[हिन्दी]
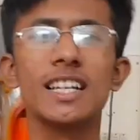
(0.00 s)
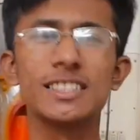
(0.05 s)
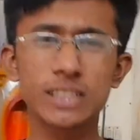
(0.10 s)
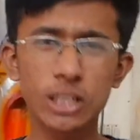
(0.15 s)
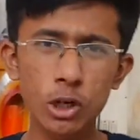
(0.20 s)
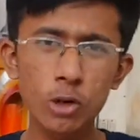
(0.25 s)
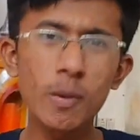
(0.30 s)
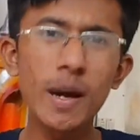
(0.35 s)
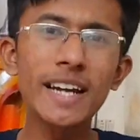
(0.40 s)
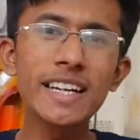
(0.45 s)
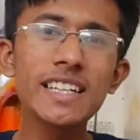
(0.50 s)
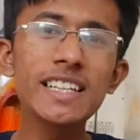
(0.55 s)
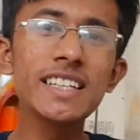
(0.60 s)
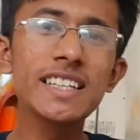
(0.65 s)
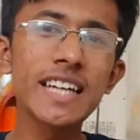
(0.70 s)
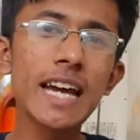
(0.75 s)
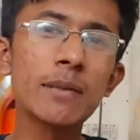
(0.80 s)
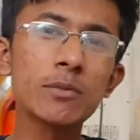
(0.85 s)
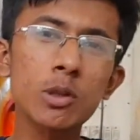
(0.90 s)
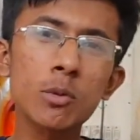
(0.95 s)
चलो भाई
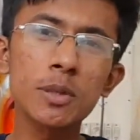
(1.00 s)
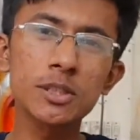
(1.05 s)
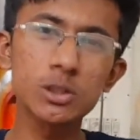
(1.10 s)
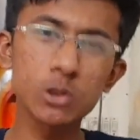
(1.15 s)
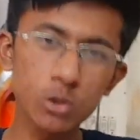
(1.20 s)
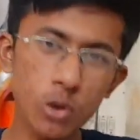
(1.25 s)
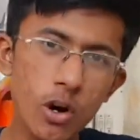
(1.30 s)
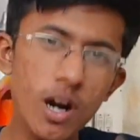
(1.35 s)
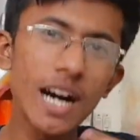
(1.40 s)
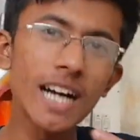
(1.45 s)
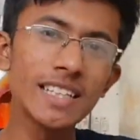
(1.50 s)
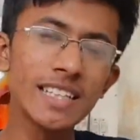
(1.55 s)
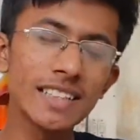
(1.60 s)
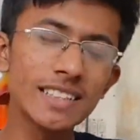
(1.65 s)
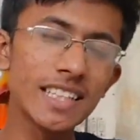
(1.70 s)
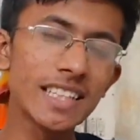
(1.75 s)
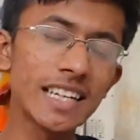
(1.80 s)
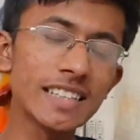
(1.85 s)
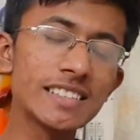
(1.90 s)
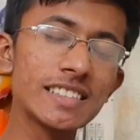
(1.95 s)
ठीक है हम तो बच्चों को गालियां
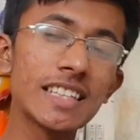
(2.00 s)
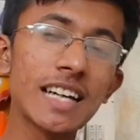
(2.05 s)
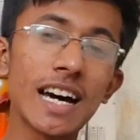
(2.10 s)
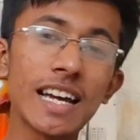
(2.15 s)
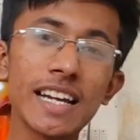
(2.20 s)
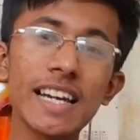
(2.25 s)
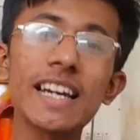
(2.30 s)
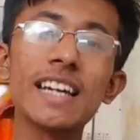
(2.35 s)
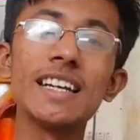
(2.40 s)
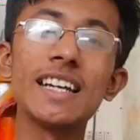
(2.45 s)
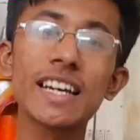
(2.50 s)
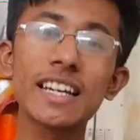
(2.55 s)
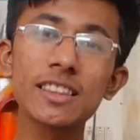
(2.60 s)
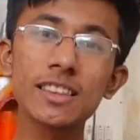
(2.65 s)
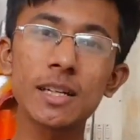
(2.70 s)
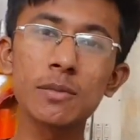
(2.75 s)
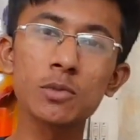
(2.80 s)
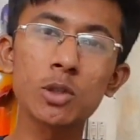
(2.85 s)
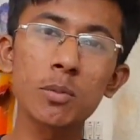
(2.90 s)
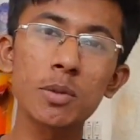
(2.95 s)
देना ही सिखा रहे लेकिन
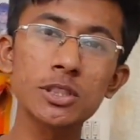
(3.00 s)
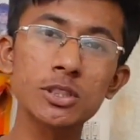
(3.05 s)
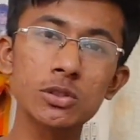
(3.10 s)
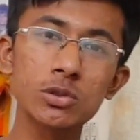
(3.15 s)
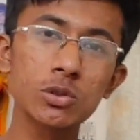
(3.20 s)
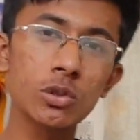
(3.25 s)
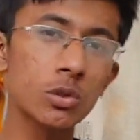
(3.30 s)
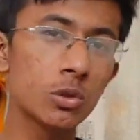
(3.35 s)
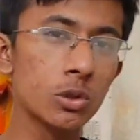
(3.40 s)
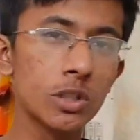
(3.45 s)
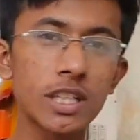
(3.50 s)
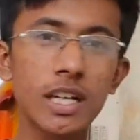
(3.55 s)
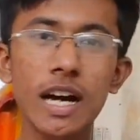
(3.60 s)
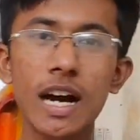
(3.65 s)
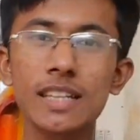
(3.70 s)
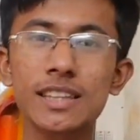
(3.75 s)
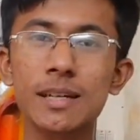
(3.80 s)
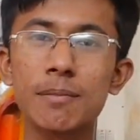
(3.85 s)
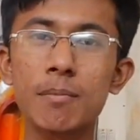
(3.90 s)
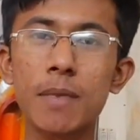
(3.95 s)
तुम तो बच्चों को
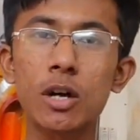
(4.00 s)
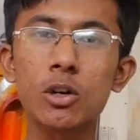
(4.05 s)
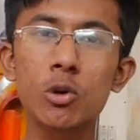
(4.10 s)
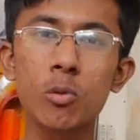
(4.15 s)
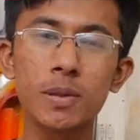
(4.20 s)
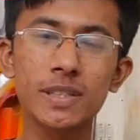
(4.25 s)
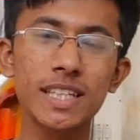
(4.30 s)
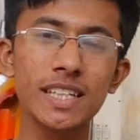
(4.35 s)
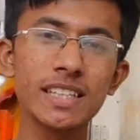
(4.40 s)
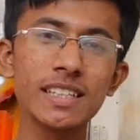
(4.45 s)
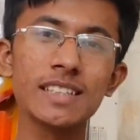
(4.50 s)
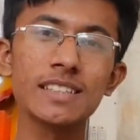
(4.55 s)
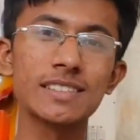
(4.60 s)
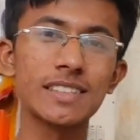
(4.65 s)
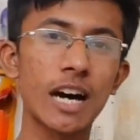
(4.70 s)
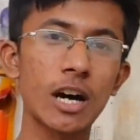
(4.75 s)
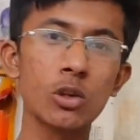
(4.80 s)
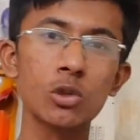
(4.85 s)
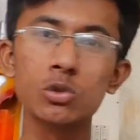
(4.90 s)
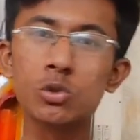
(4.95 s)
गुटका तंबाकू पता नहीं
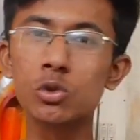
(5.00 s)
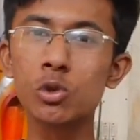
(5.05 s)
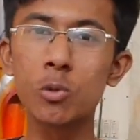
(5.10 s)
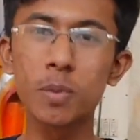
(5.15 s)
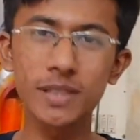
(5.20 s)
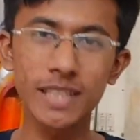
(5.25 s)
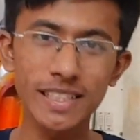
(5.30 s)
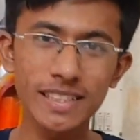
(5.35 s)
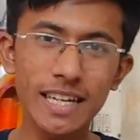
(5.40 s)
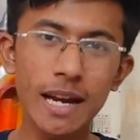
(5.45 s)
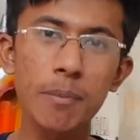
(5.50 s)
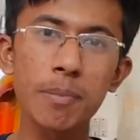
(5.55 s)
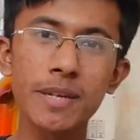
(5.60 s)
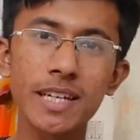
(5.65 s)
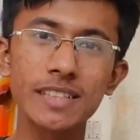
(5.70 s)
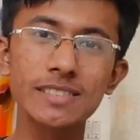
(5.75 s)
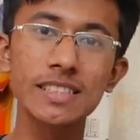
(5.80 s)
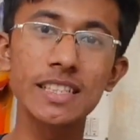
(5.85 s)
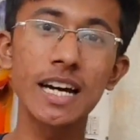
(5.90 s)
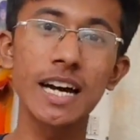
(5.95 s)
दारू दुरू पता नहीं क्या
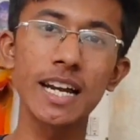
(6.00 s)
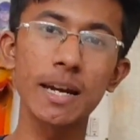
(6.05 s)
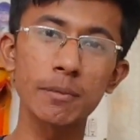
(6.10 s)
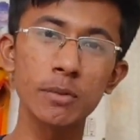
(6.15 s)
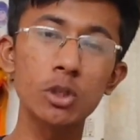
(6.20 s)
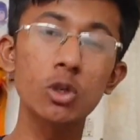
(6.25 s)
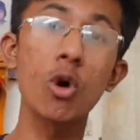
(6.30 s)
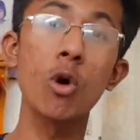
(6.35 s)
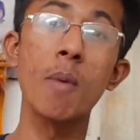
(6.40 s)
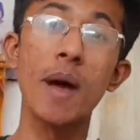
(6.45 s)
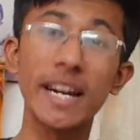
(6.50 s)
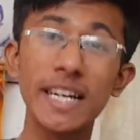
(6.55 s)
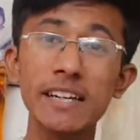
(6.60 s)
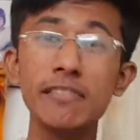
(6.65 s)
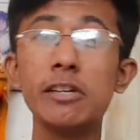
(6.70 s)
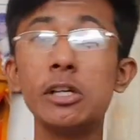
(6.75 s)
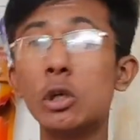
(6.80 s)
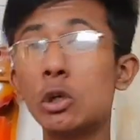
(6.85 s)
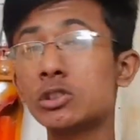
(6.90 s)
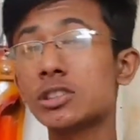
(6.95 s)
पीना सिखा रहे अपनी कॉमेडी
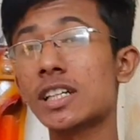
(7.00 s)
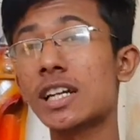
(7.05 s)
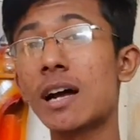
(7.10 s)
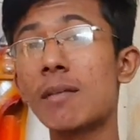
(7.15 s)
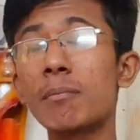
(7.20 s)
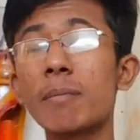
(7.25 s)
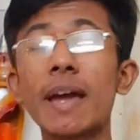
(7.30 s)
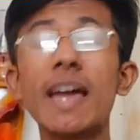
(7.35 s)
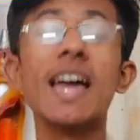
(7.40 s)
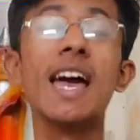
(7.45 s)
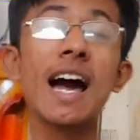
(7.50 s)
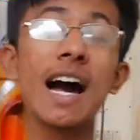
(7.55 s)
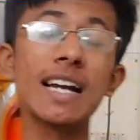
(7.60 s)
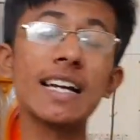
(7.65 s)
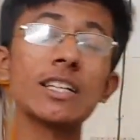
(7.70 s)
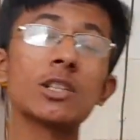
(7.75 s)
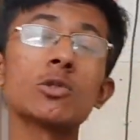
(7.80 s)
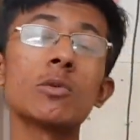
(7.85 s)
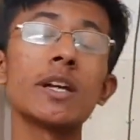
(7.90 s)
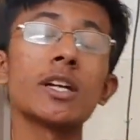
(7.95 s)
वीडियोस के नाम पे
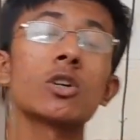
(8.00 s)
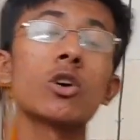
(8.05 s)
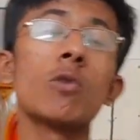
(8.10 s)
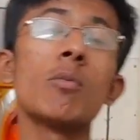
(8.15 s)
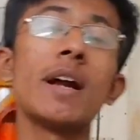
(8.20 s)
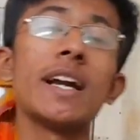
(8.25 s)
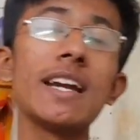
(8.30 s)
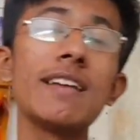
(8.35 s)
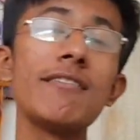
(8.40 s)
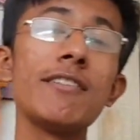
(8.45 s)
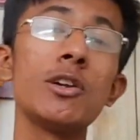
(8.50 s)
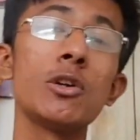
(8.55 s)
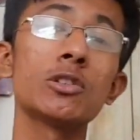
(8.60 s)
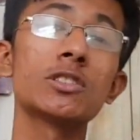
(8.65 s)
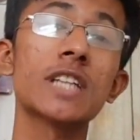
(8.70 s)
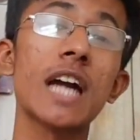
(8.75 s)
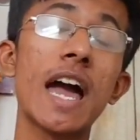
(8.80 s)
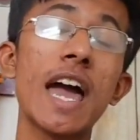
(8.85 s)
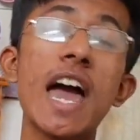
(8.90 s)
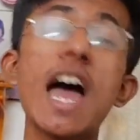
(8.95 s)
अरे तुम्हारी कॉमेडी वीडियोस
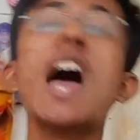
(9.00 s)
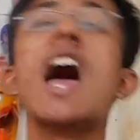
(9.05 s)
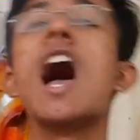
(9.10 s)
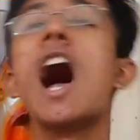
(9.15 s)
क्या है